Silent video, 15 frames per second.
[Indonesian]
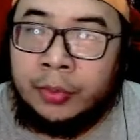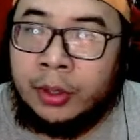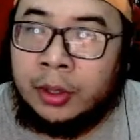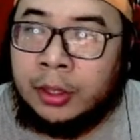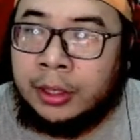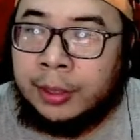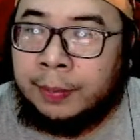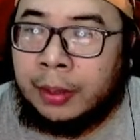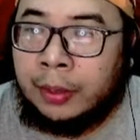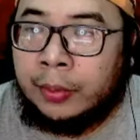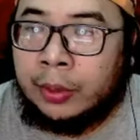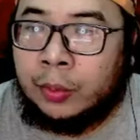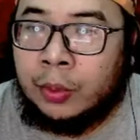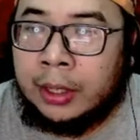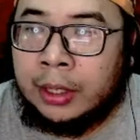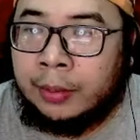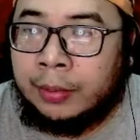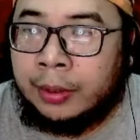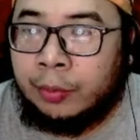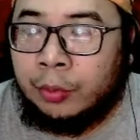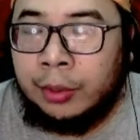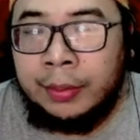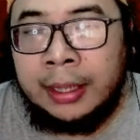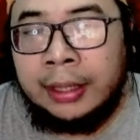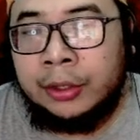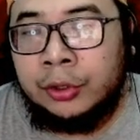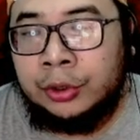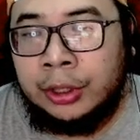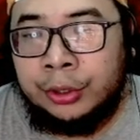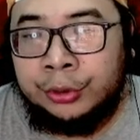Dan ini power gua 6600
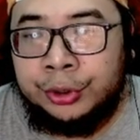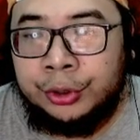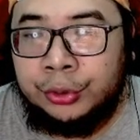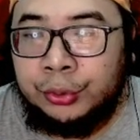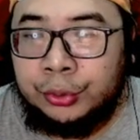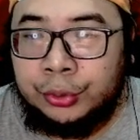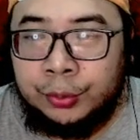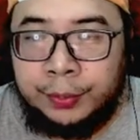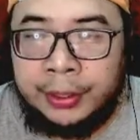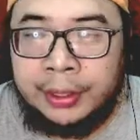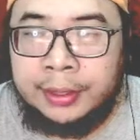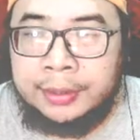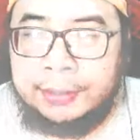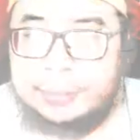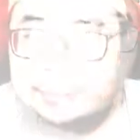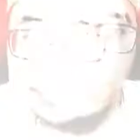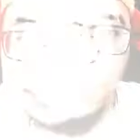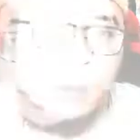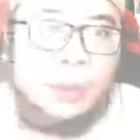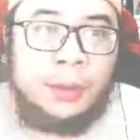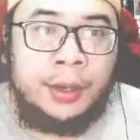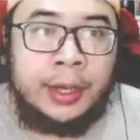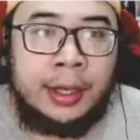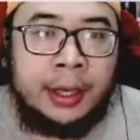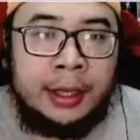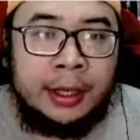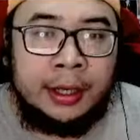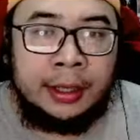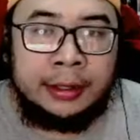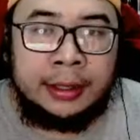harusnya cukup ya. Oke, ini
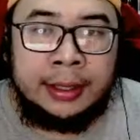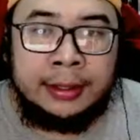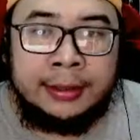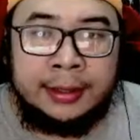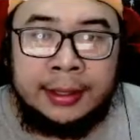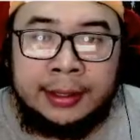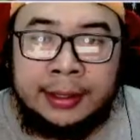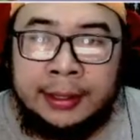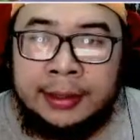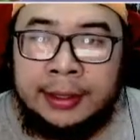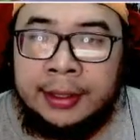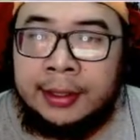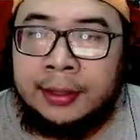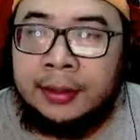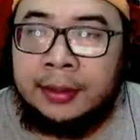guys ada ceritanya ya.